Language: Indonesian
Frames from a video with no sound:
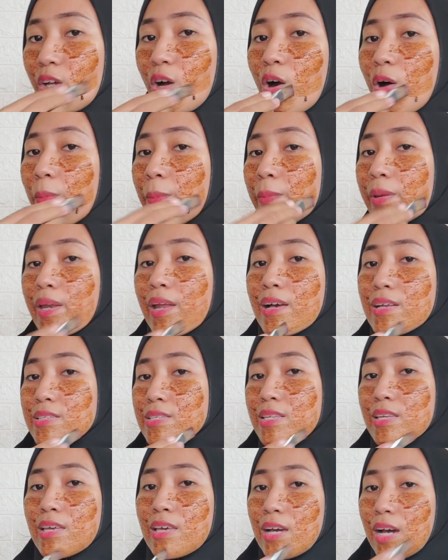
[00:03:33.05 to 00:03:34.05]
yang
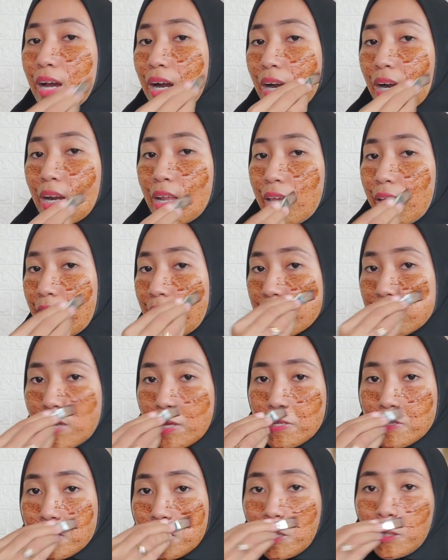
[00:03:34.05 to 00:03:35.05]
kombinasi, kering,
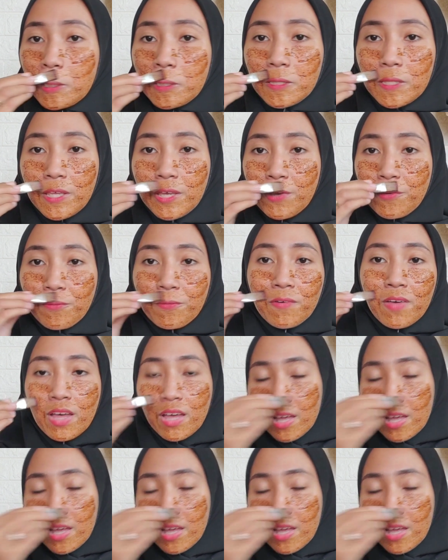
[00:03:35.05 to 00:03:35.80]
sensitif